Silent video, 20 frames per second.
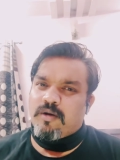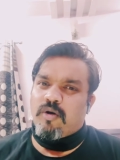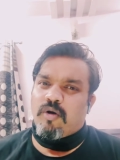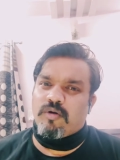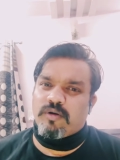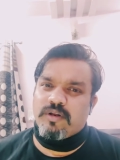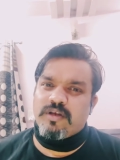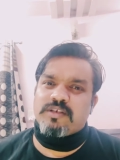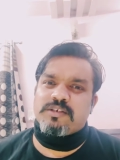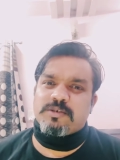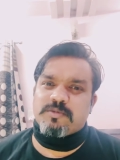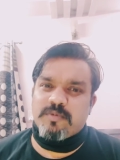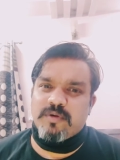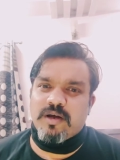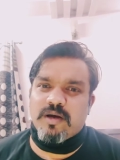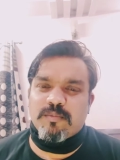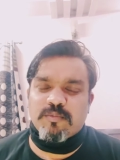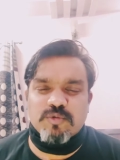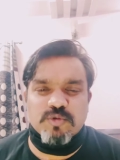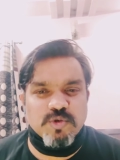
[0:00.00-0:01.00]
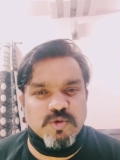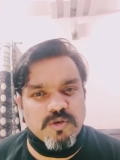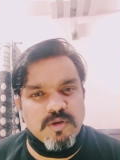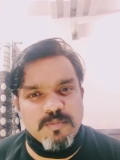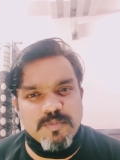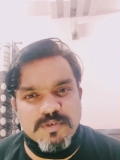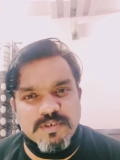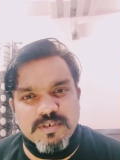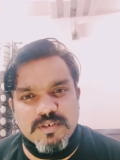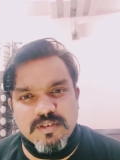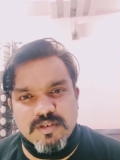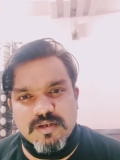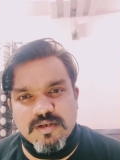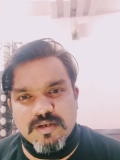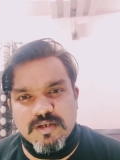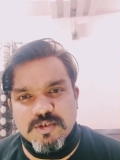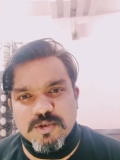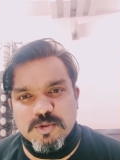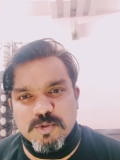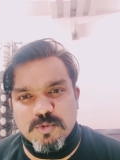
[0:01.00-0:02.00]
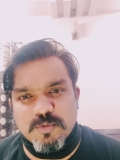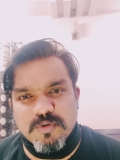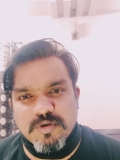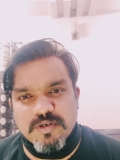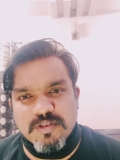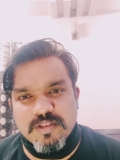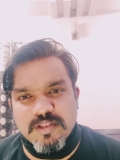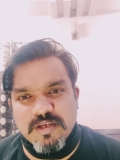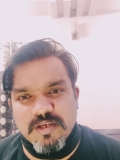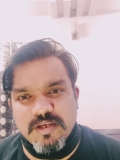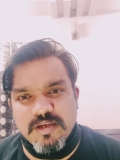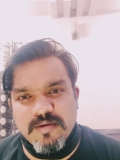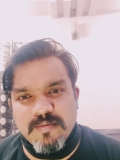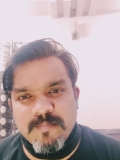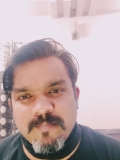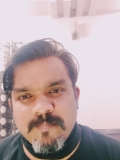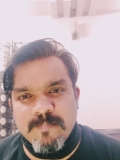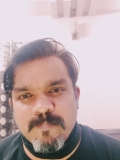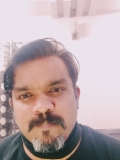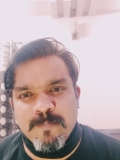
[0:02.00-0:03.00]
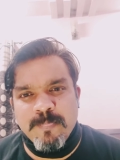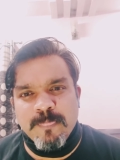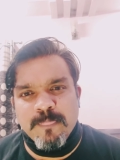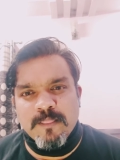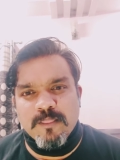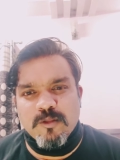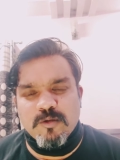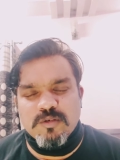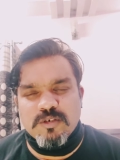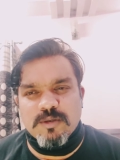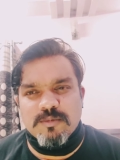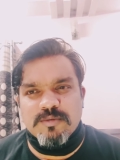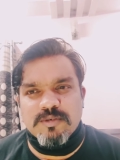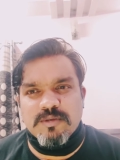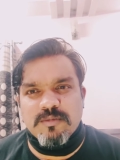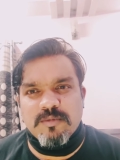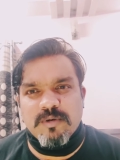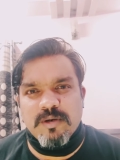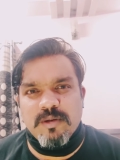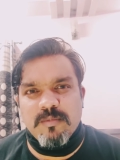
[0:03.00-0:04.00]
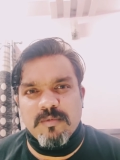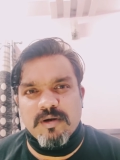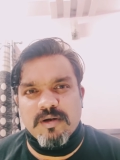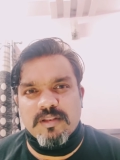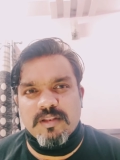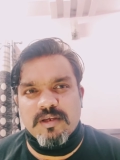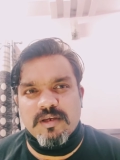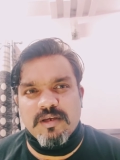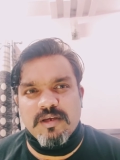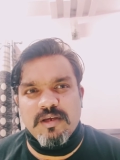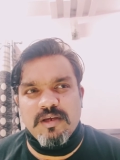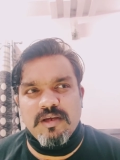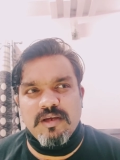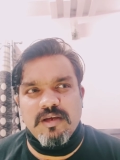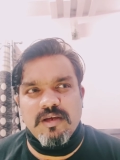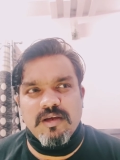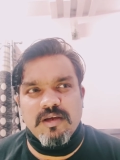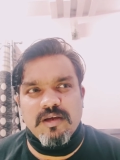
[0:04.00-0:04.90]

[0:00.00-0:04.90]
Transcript: ऑडियंस भी आपको जो है पसंद करना शुरू कर देगी तो सबसे बड़ी बात है कि